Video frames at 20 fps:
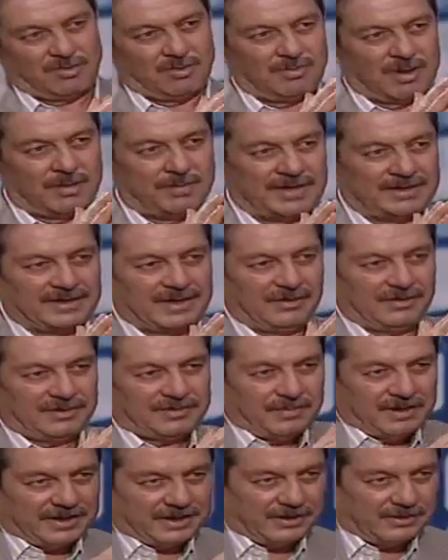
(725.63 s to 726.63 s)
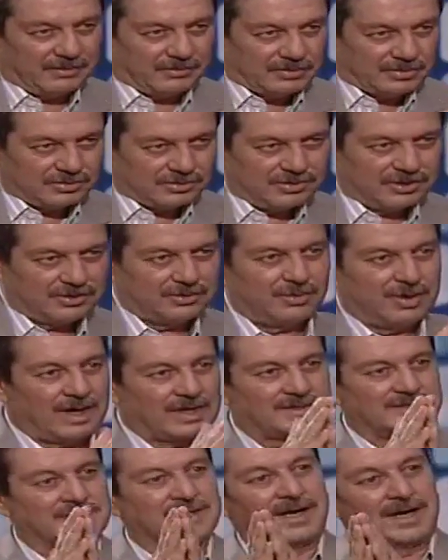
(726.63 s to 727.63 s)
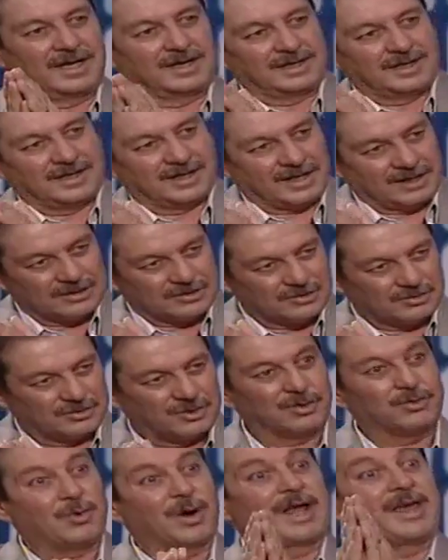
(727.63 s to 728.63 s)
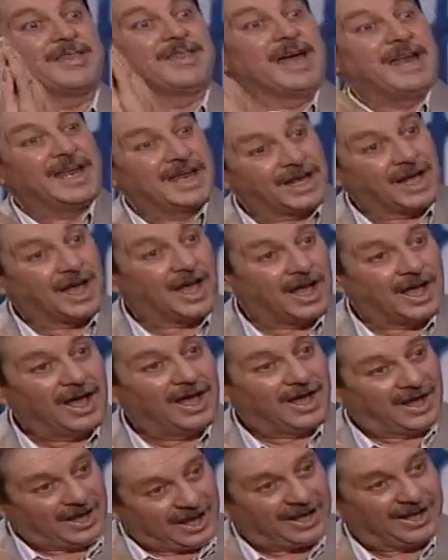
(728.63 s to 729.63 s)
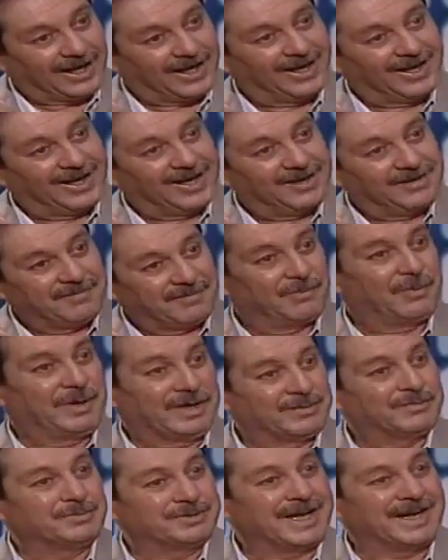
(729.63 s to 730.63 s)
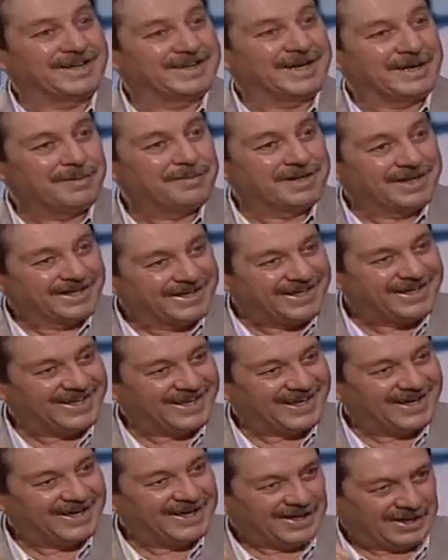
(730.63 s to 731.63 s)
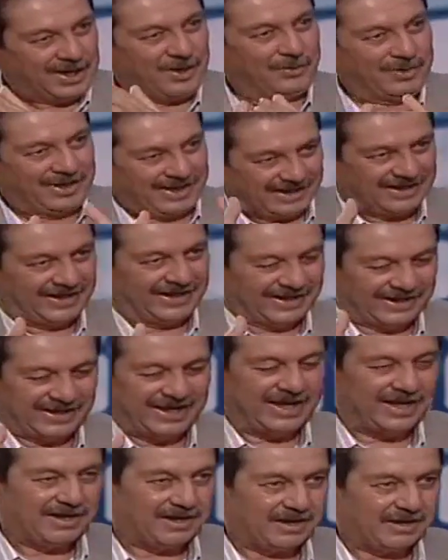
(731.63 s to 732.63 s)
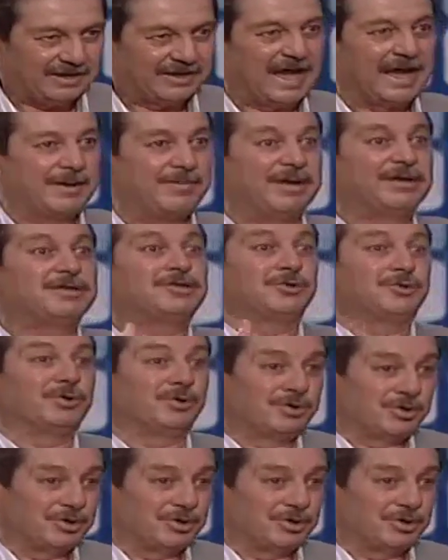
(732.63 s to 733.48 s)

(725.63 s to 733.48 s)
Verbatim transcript: ما بين العثمانيين الجدد والصهاينة الجدد وكذلك ال في الولايات المتحدة الأمريكية نعم. هؤلاء نعم. اللي دائما جدد جدد